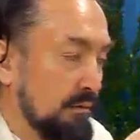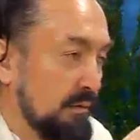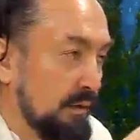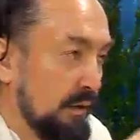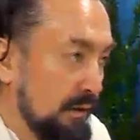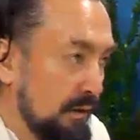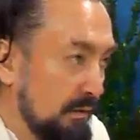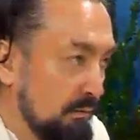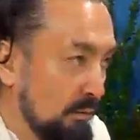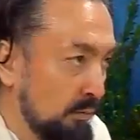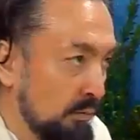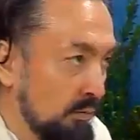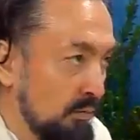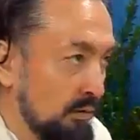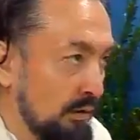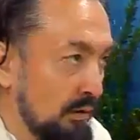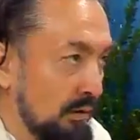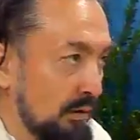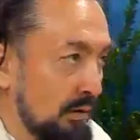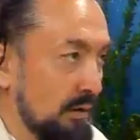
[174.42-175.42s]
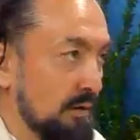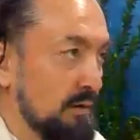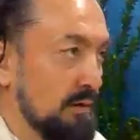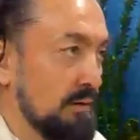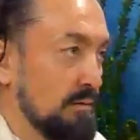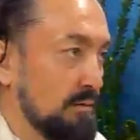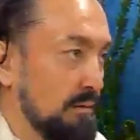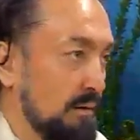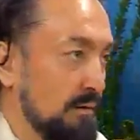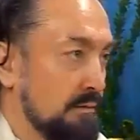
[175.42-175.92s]
dedin mi bunu dedi
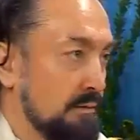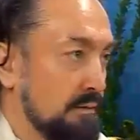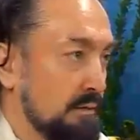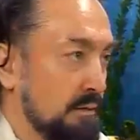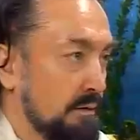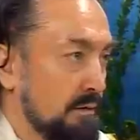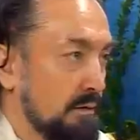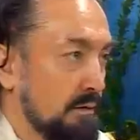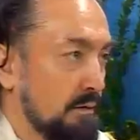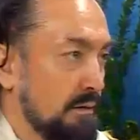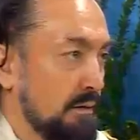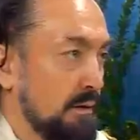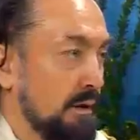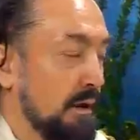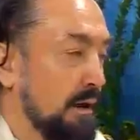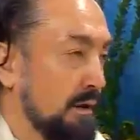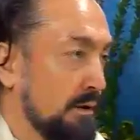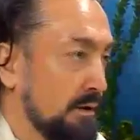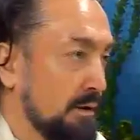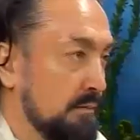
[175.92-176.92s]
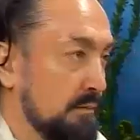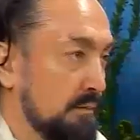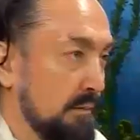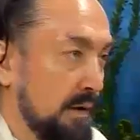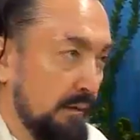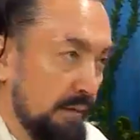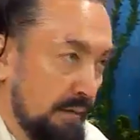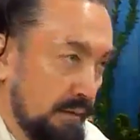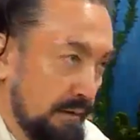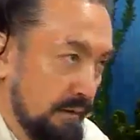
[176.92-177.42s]
savcı, e, hakim.
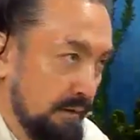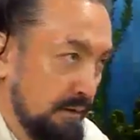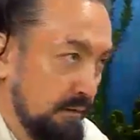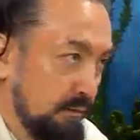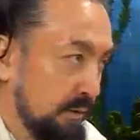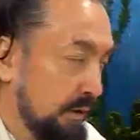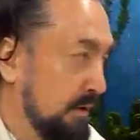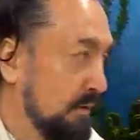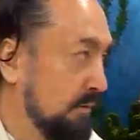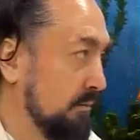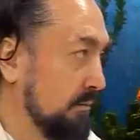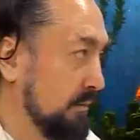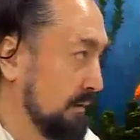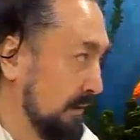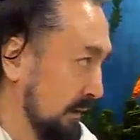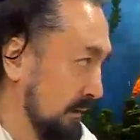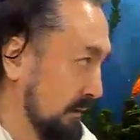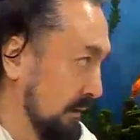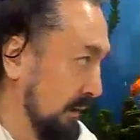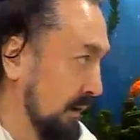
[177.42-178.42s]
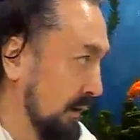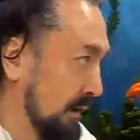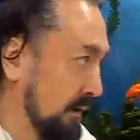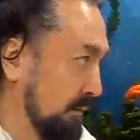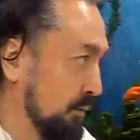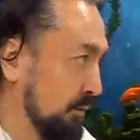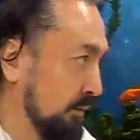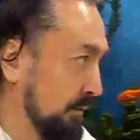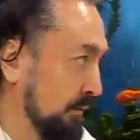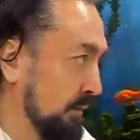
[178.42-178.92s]
Evet dedim dedim. Sen, sana ait
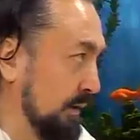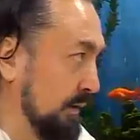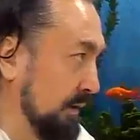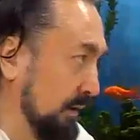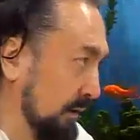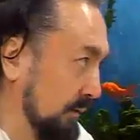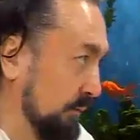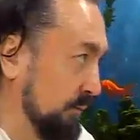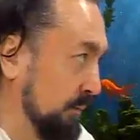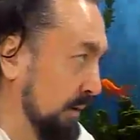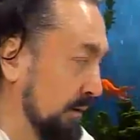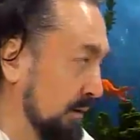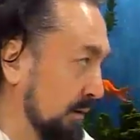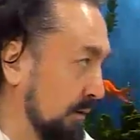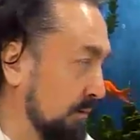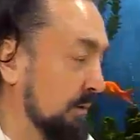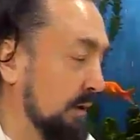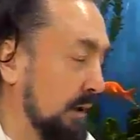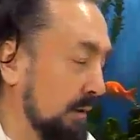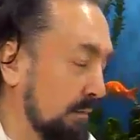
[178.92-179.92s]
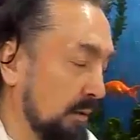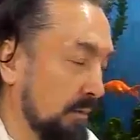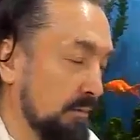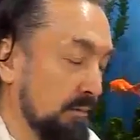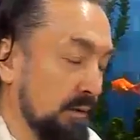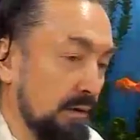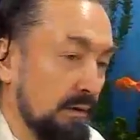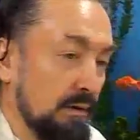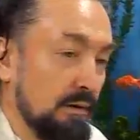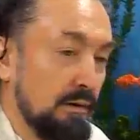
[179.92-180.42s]
mi bu ifade? Dedi. Evet ben dedim. Tamam
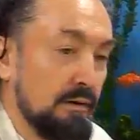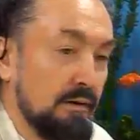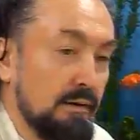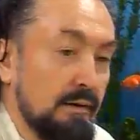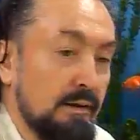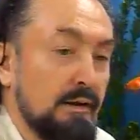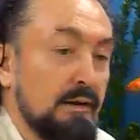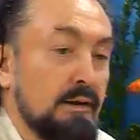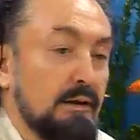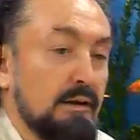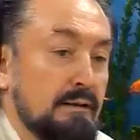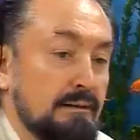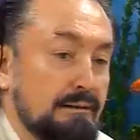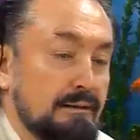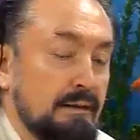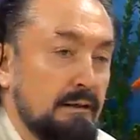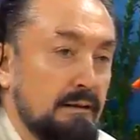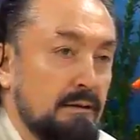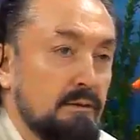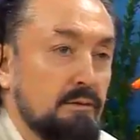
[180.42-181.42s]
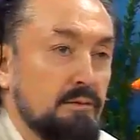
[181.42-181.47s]
dedi. Sarın